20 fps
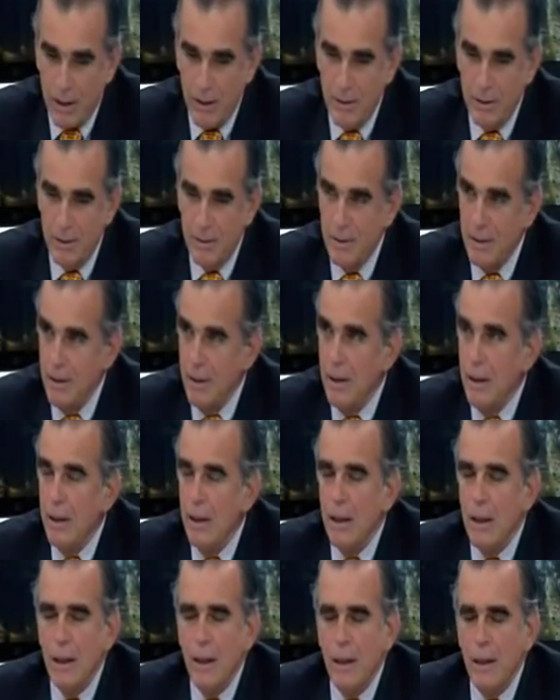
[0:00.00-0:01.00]
qué,
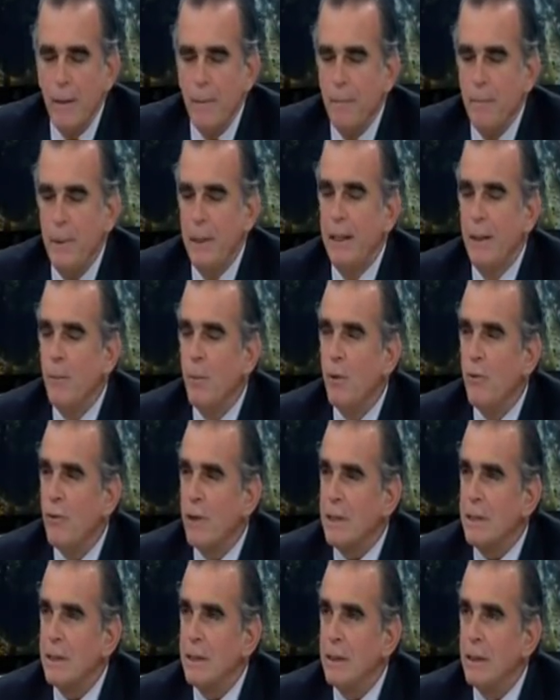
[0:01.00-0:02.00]
congresista? Mire, es muy
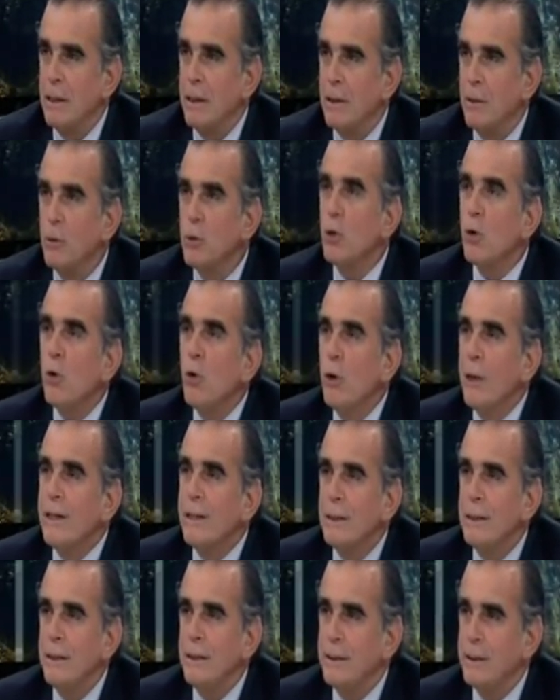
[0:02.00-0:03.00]
fácil. Yo soy
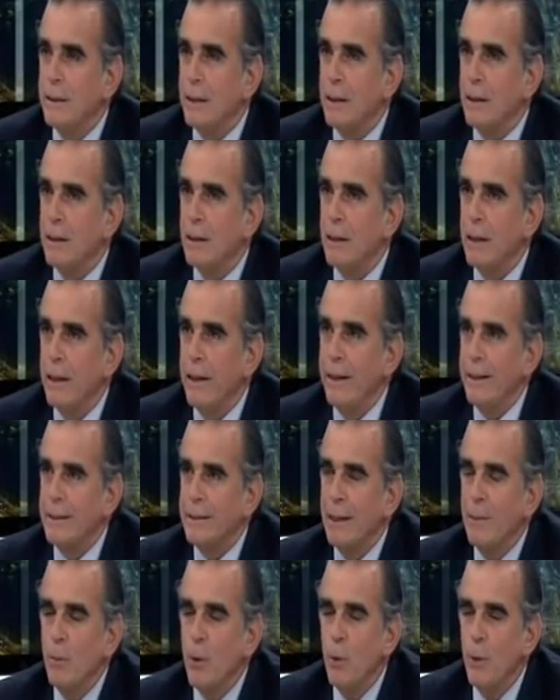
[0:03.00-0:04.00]
congresista.
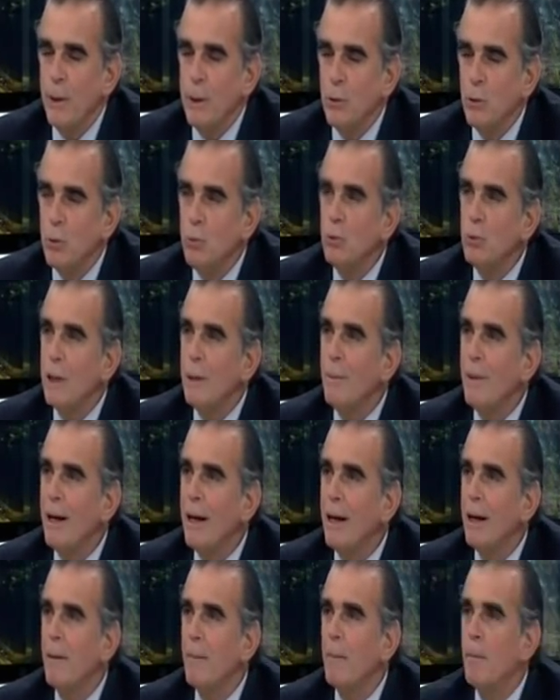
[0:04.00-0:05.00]
Estamos viendo un tema
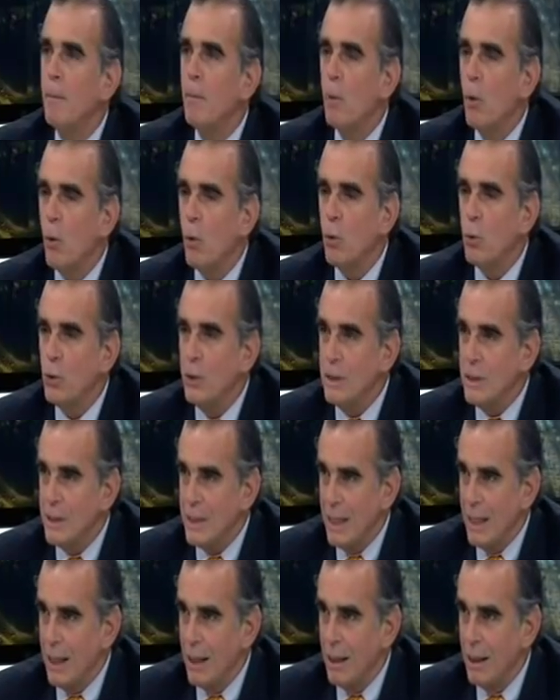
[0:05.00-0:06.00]

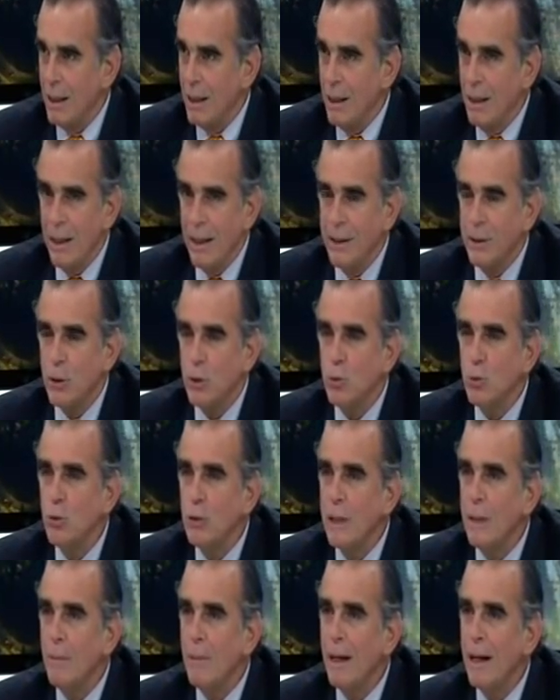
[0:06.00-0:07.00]
judicial. Esto es un
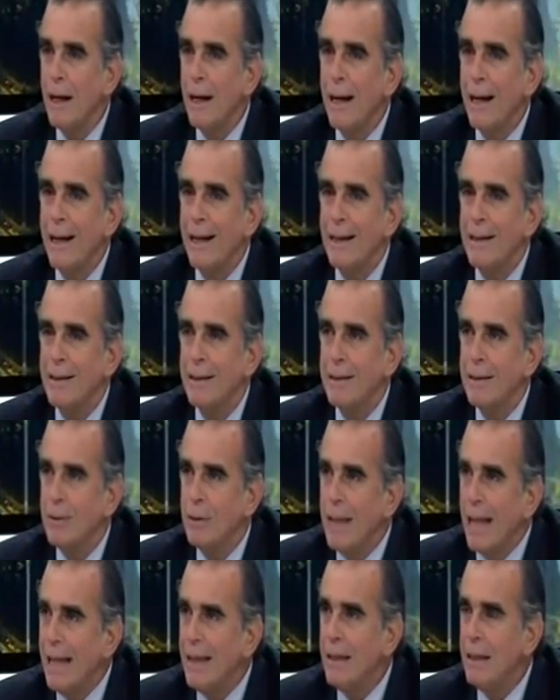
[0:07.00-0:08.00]
tema que
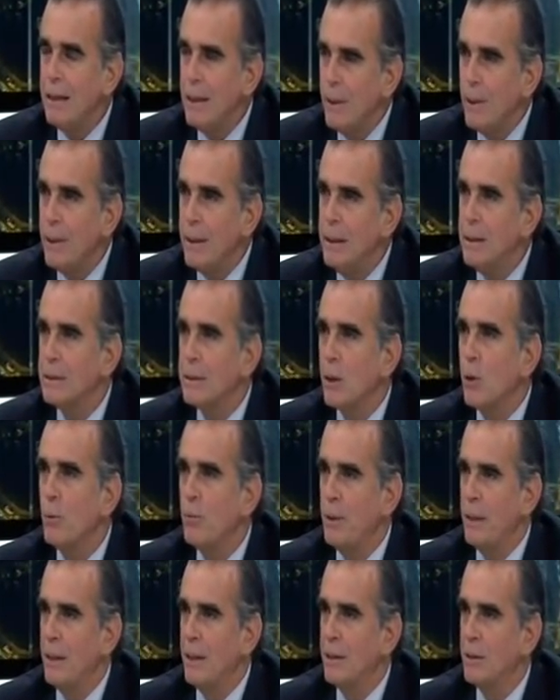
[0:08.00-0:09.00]
nadie debería estar
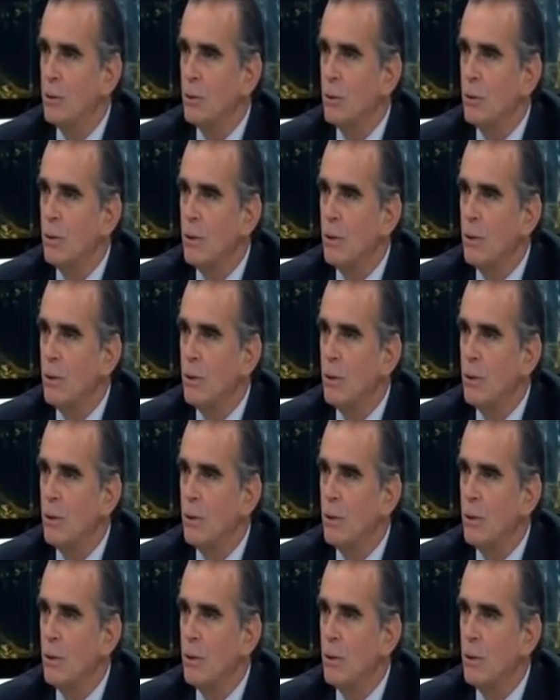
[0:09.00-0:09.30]
opinando.